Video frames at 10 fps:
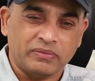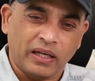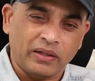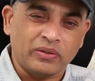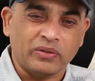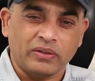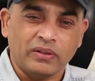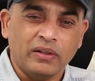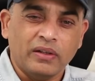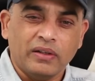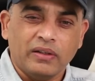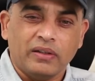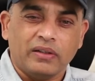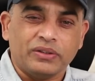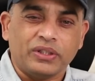దాంట్లో
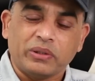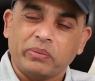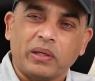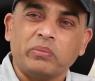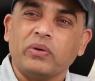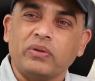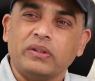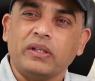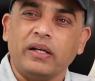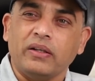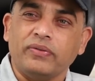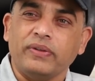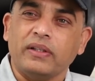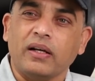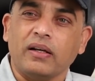శతమానం భవతి అండ్
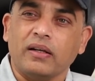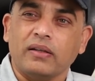ఫిదా